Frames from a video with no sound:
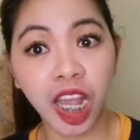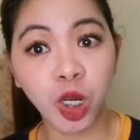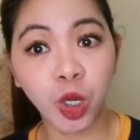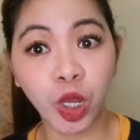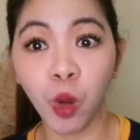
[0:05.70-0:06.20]

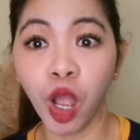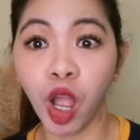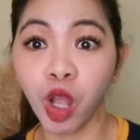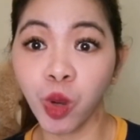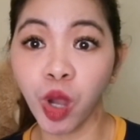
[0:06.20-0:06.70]
Ano,
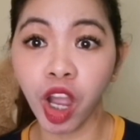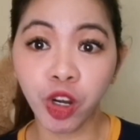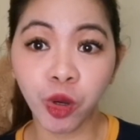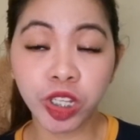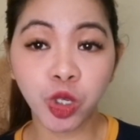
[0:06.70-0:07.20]
ilokano ka,
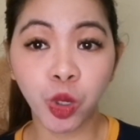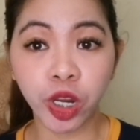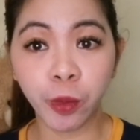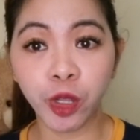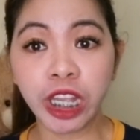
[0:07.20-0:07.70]
kano, kat
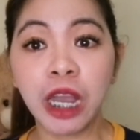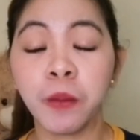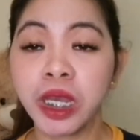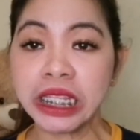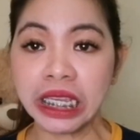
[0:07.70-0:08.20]
kuripot ka.
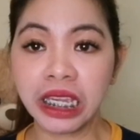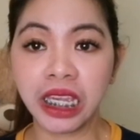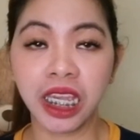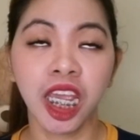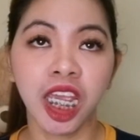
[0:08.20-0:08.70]

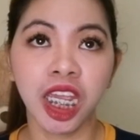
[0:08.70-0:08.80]
Madi.